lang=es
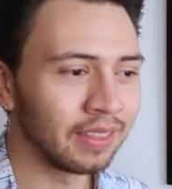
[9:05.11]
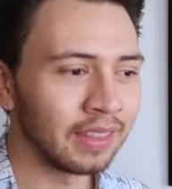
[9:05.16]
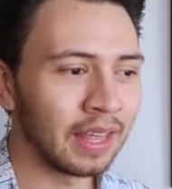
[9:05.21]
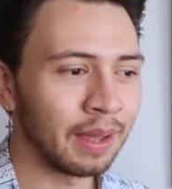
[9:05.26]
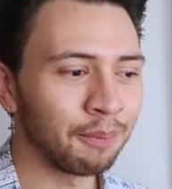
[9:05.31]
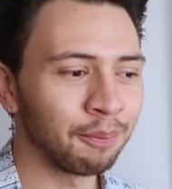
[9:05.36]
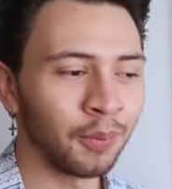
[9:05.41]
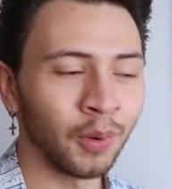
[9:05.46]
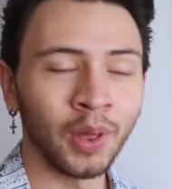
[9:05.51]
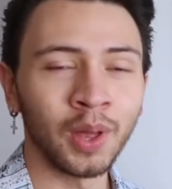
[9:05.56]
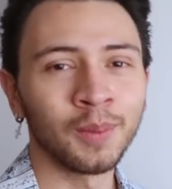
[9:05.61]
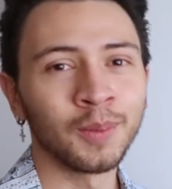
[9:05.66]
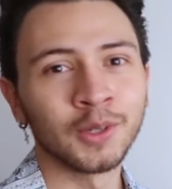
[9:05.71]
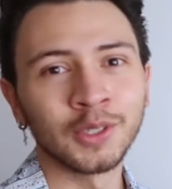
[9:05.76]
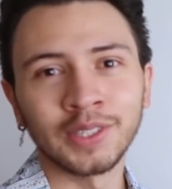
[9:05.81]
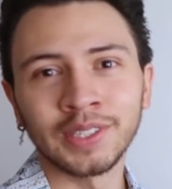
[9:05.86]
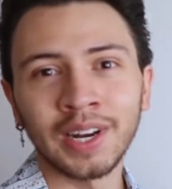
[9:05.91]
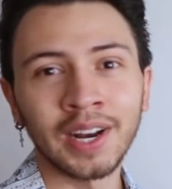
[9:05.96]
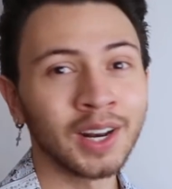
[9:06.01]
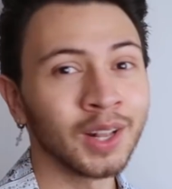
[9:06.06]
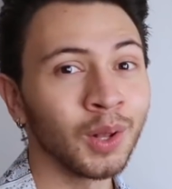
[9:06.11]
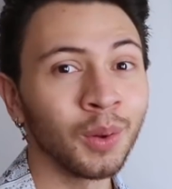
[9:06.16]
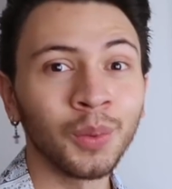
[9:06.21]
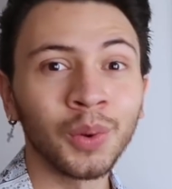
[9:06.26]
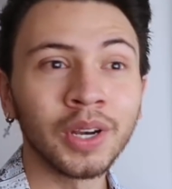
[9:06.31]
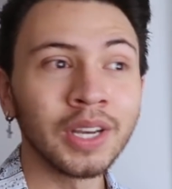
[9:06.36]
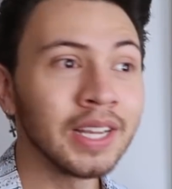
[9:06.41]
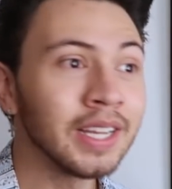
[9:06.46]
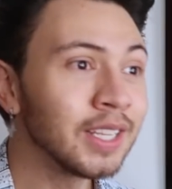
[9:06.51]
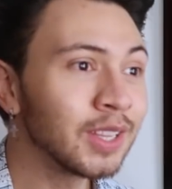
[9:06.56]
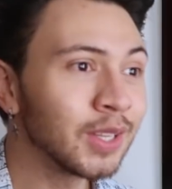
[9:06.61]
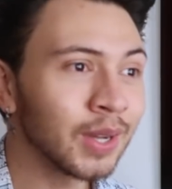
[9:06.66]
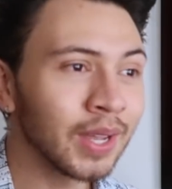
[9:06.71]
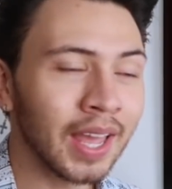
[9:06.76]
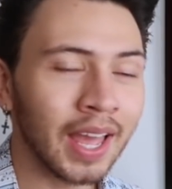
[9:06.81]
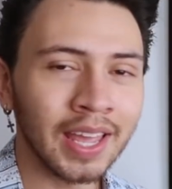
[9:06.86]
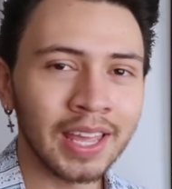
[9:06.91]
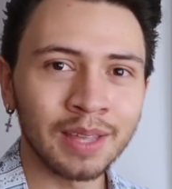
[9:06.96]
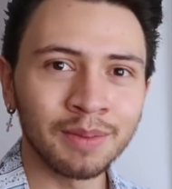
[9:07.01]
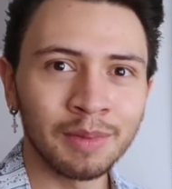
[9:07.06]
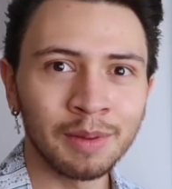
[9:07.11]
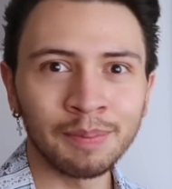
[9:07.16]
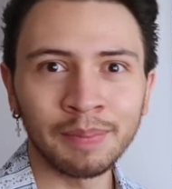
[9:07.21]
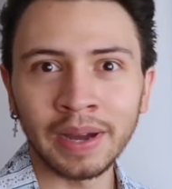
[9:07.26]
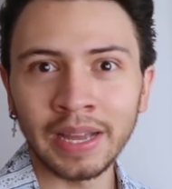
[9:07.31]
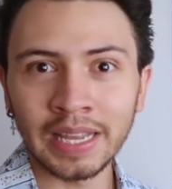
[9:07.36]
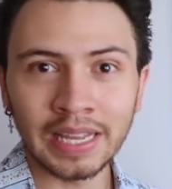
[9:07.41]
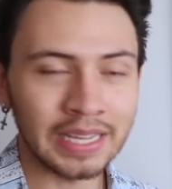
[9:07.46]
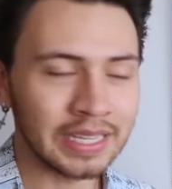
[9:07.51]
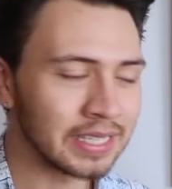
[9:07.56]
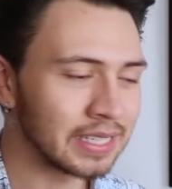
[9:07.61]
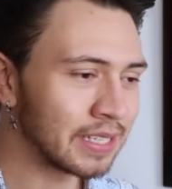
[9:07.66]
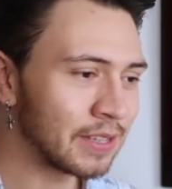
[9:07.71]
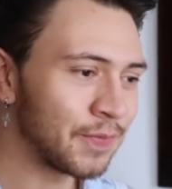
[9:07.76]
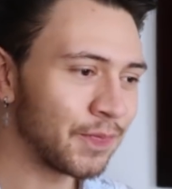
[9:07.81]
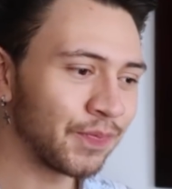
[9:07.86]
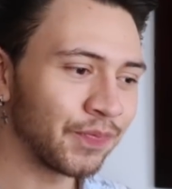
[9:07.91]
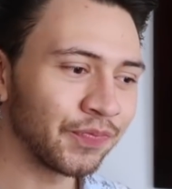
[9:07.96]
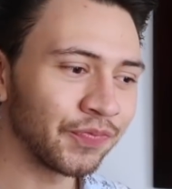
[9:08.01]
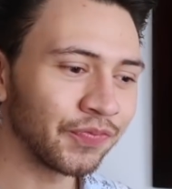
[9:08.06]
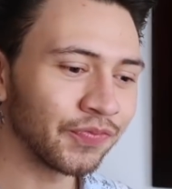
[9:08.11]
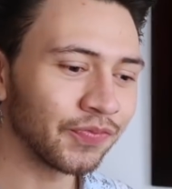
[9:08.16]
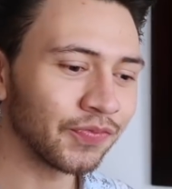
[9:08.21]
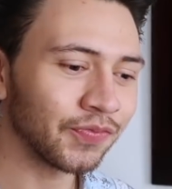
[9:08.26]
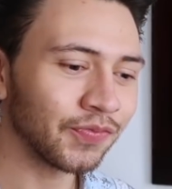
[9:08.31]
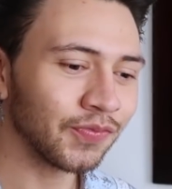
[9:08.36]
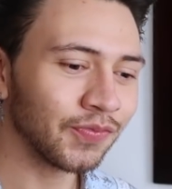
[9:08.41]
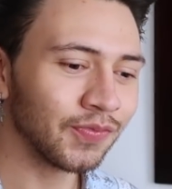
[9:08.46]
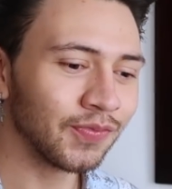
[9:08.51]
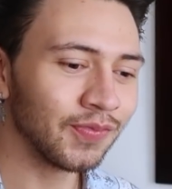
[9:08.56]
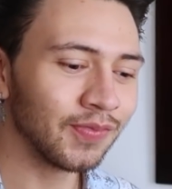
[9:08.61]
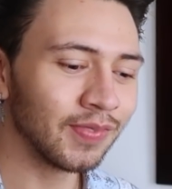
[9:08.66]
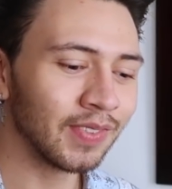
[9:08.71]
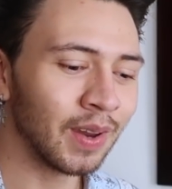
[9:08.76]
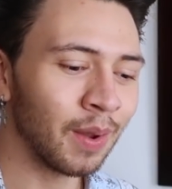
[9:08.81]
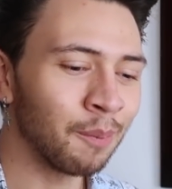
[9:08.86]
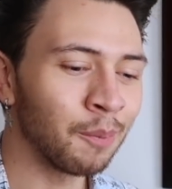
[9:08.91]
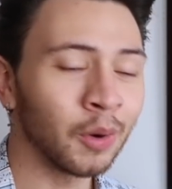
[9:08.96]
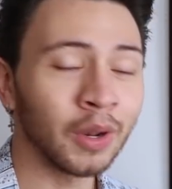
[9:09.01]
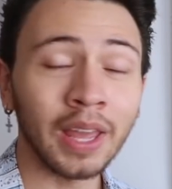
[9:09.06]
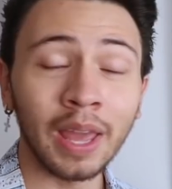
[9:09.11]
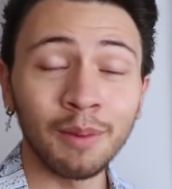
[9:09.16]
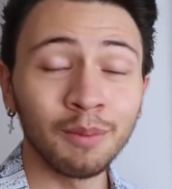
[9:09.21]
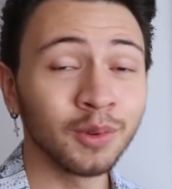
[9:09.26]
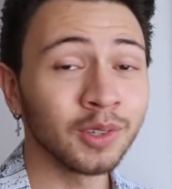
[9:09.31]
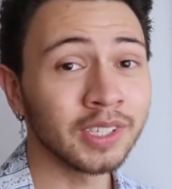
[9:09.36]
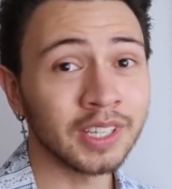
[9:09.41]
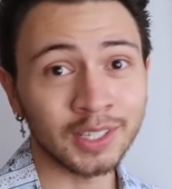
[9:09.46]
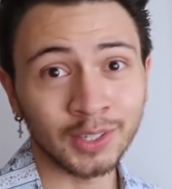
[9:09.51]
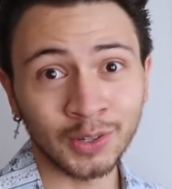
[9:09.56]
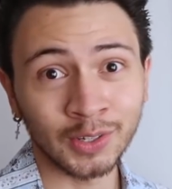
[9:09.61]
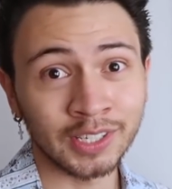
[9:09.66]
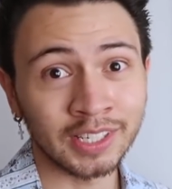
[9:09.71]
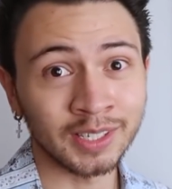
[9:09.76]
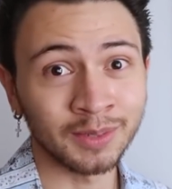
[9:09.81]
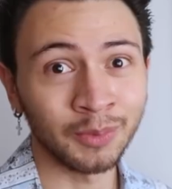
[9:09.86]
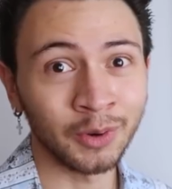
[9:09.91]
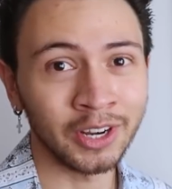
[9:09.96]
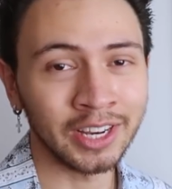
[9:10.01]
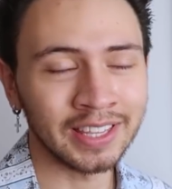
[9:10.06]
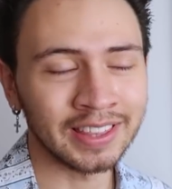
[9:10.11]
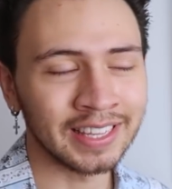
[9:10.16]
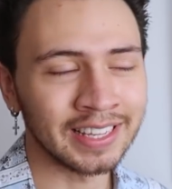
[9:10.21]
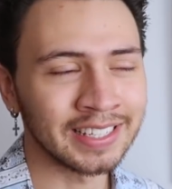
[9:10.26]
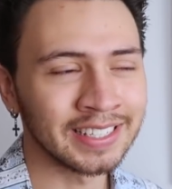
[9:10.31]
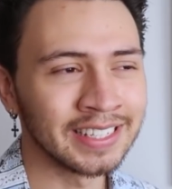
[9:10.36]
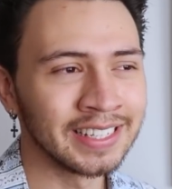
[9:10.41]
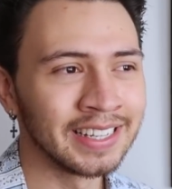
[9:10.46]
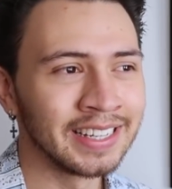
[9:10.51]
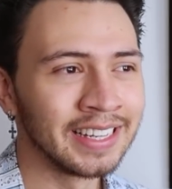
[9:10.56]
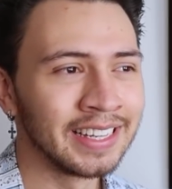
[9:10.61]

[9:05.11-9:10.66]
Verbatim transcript: de poder mostrar lo bonito que hay en mi país, porque hay muchas cosas bonitas.